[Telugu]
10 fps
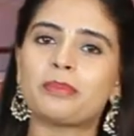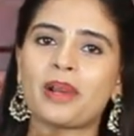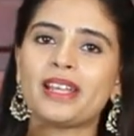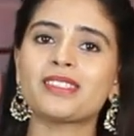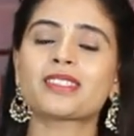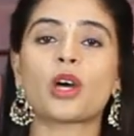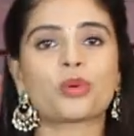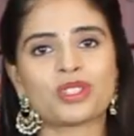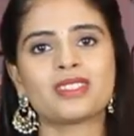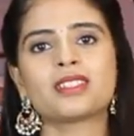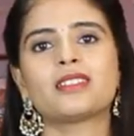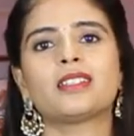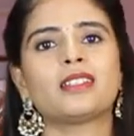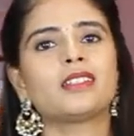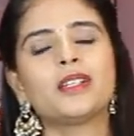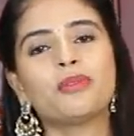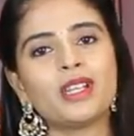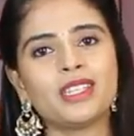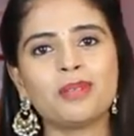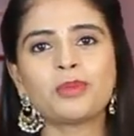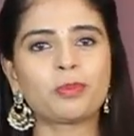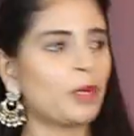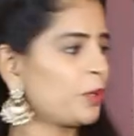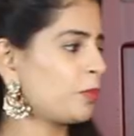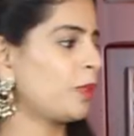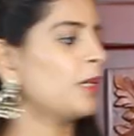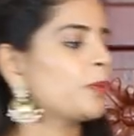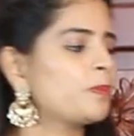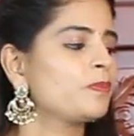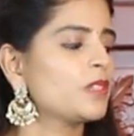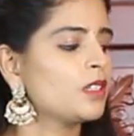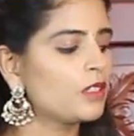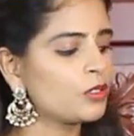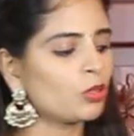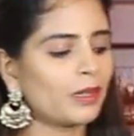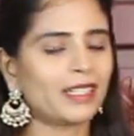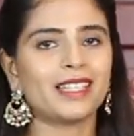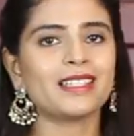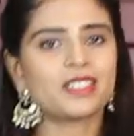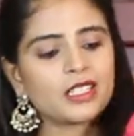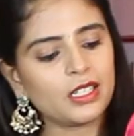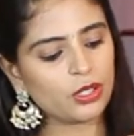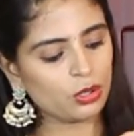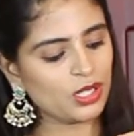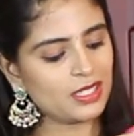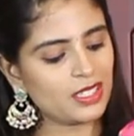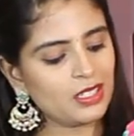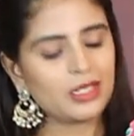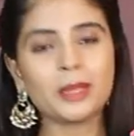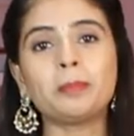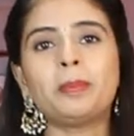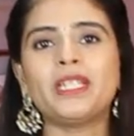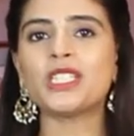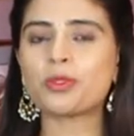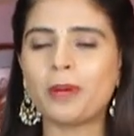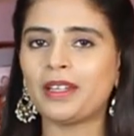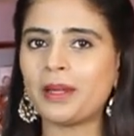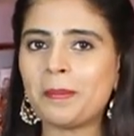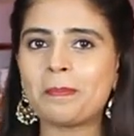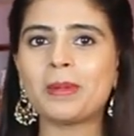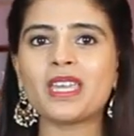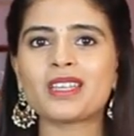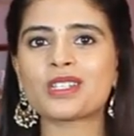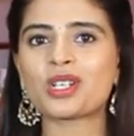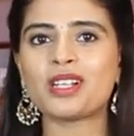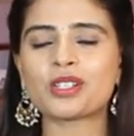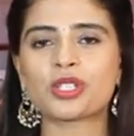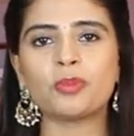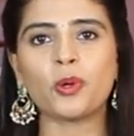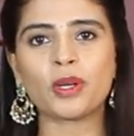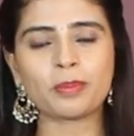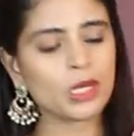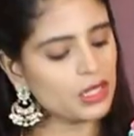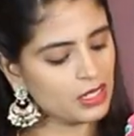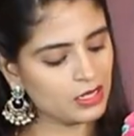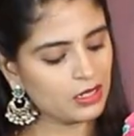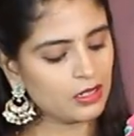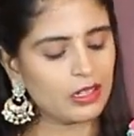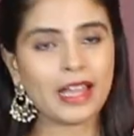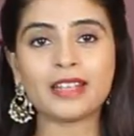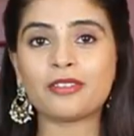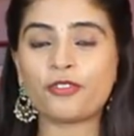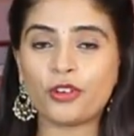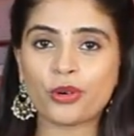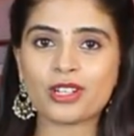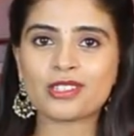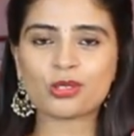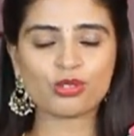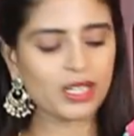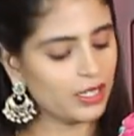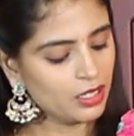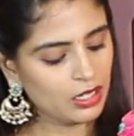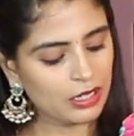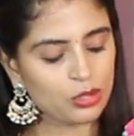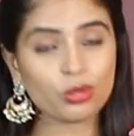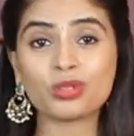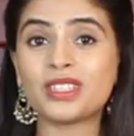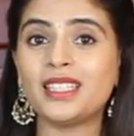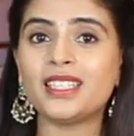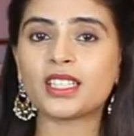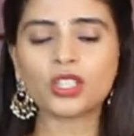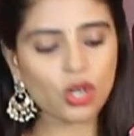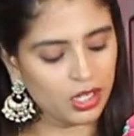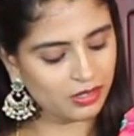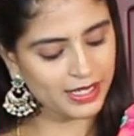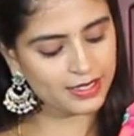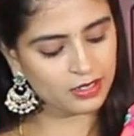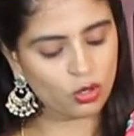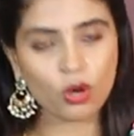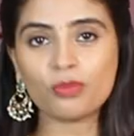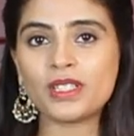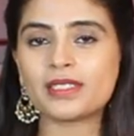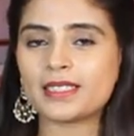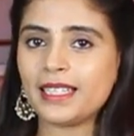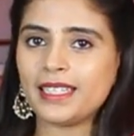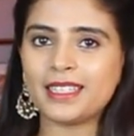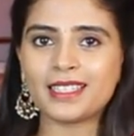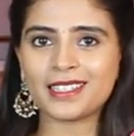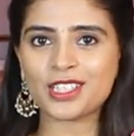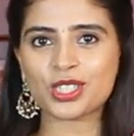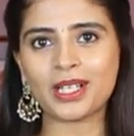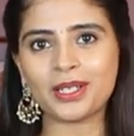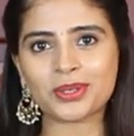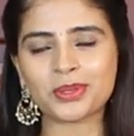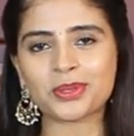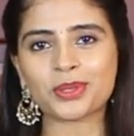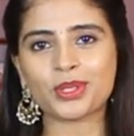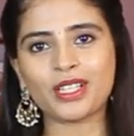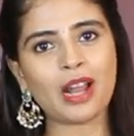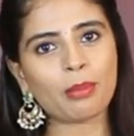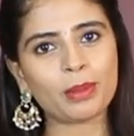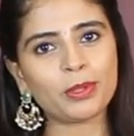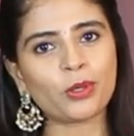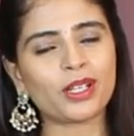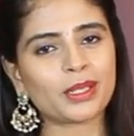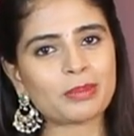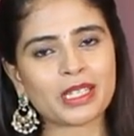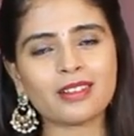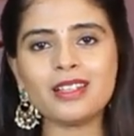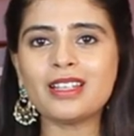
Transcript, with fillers: ప్రైస్ థౌజండ్ థర్టీ వెయ్యి ముప్పై రూపాయలు సో మన నెక్స్ట్ కలర్ వచ్చేసి పీచ్ పైన పింకిష్ కలర్ షిబోరీ ప్రింట్స్ అండ్ ఫ్లోరల్స్ వచ్చాయి సో దీనికి కాంట్రాస్ట్ ఆబ్వియస్లీ ఈ గ్రీనిష్ కలర్తో ఉంటుంది రామా బ్లూ అంటాం కదా